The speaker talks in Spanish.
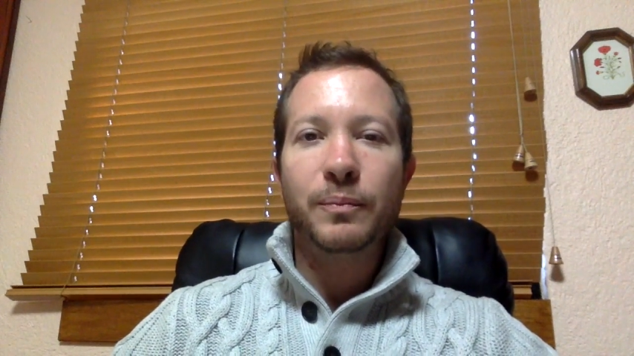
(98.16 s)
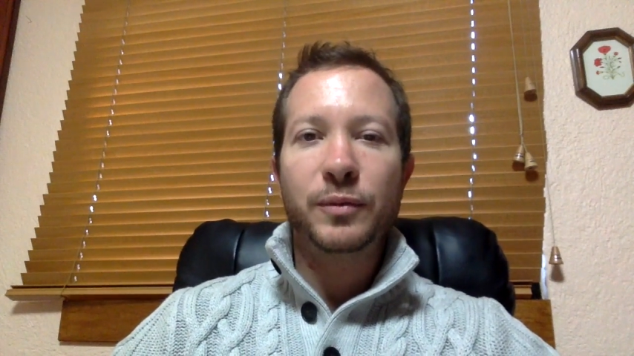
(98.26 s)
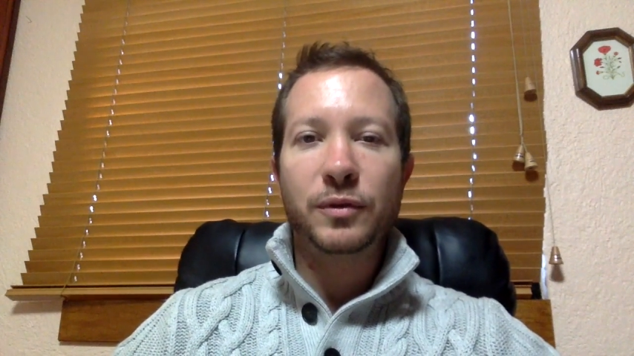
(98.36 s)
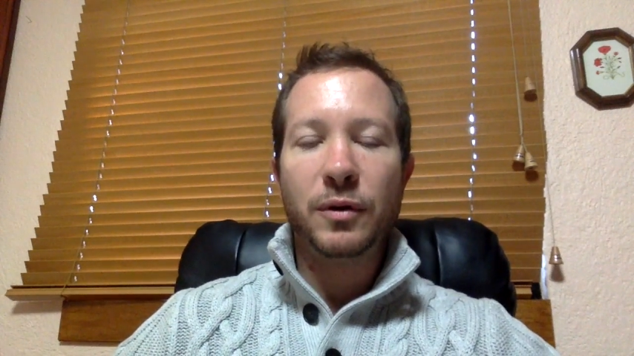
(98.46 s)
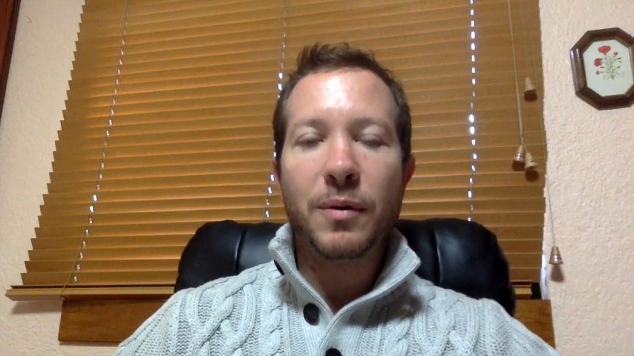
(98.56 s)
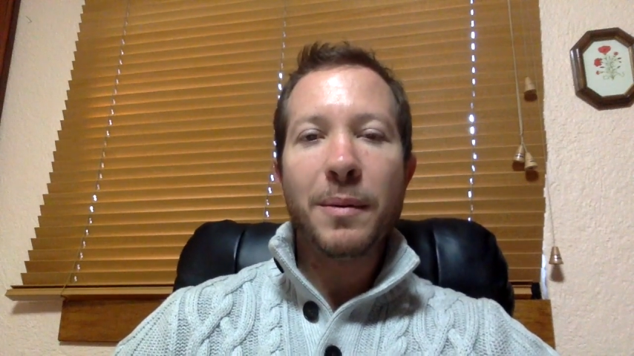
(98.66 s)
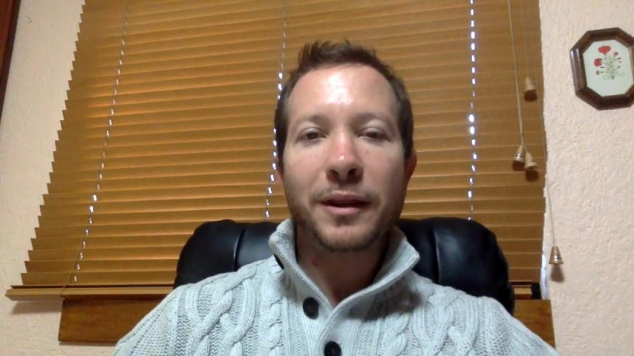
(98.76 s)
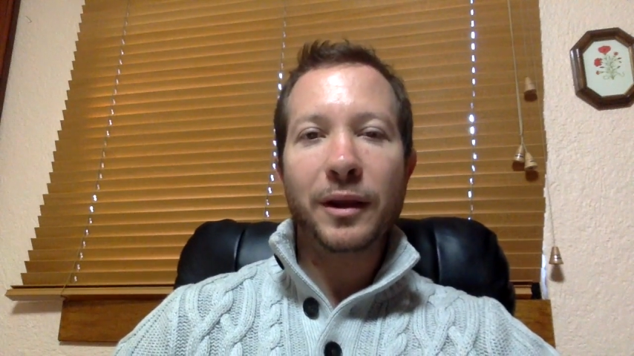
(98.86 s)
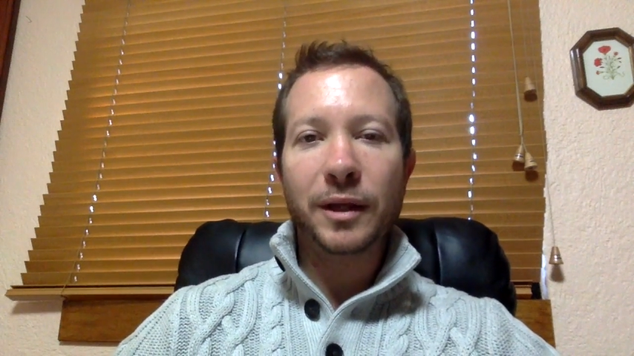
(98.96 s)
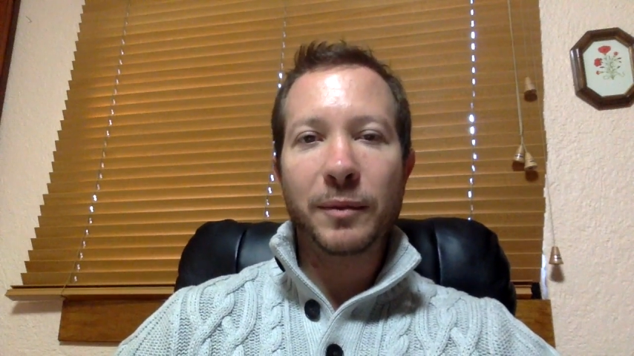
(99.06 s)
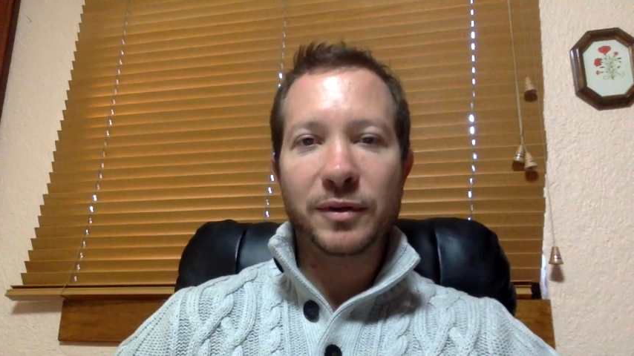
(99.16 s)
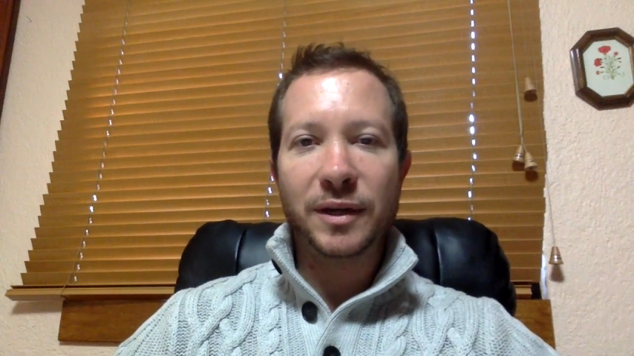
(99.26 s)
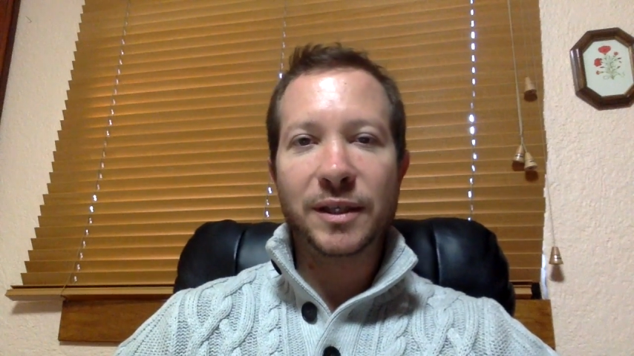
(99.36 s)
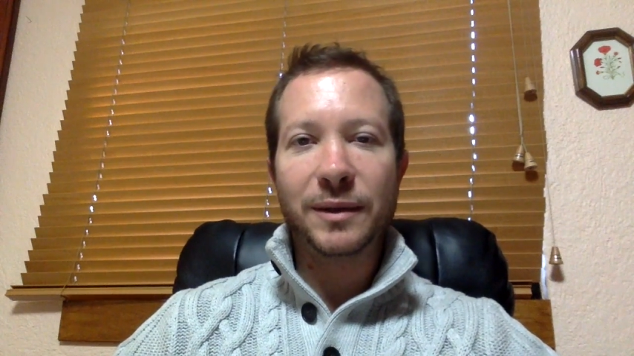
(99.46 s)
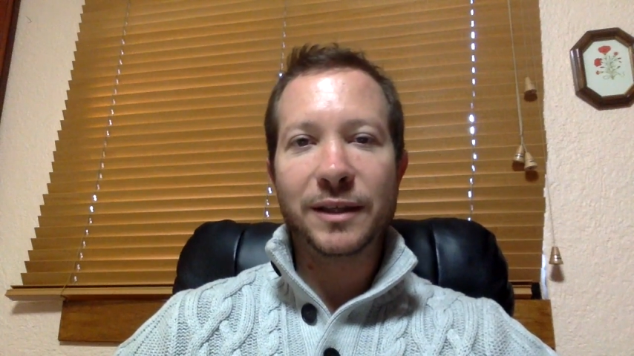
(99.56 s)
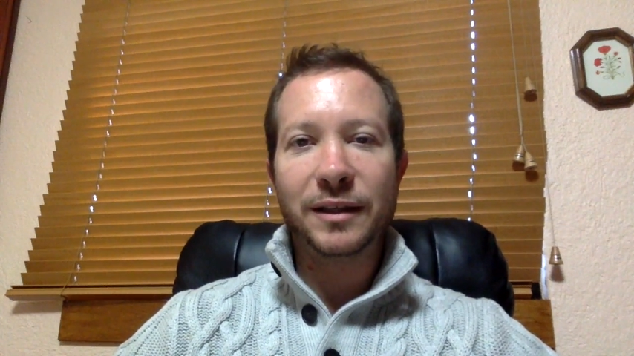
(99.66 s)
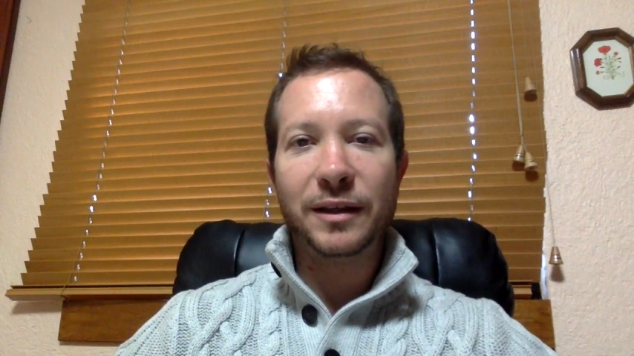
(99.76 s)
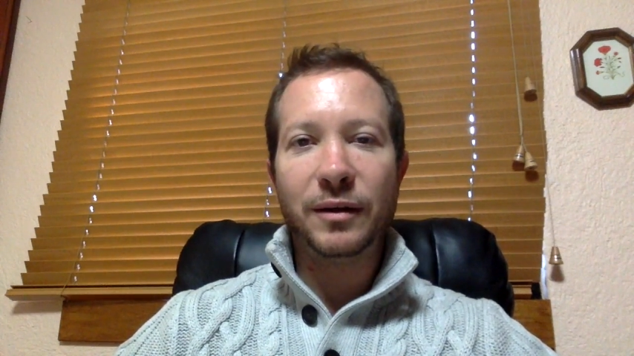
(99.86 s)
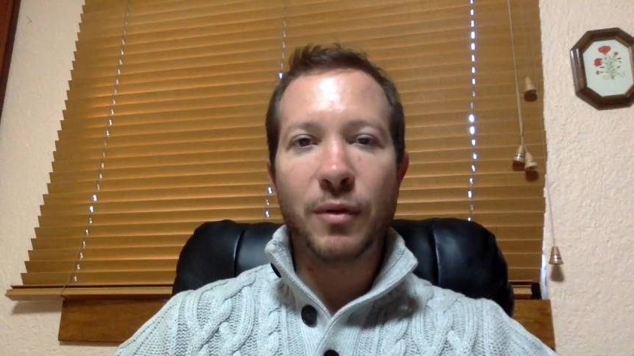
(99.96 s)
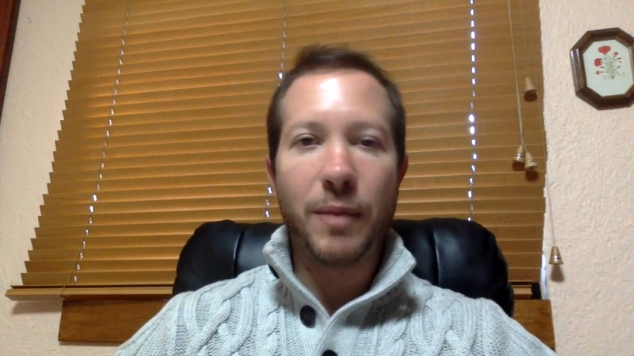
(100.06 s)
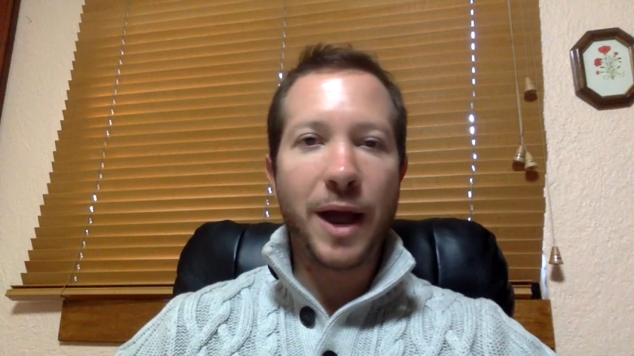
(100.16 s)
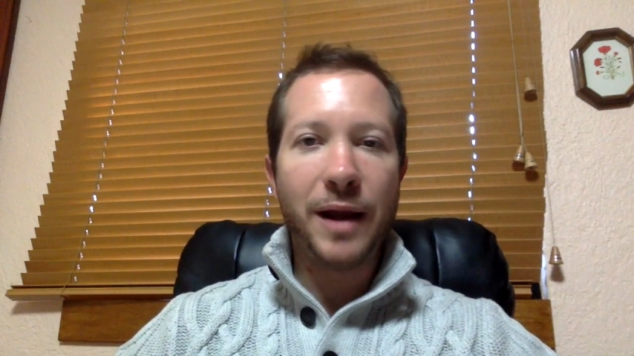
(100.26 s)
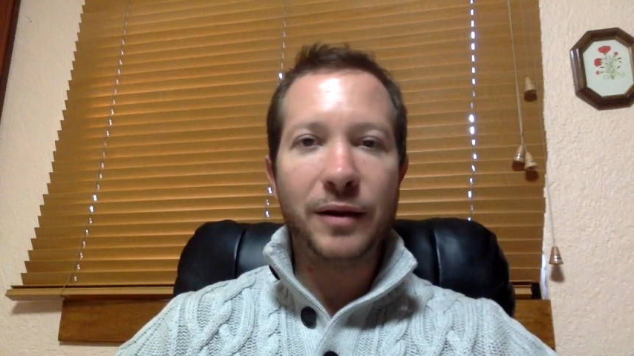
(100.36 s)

pues obviamente la otra persona se va a sentir o mal,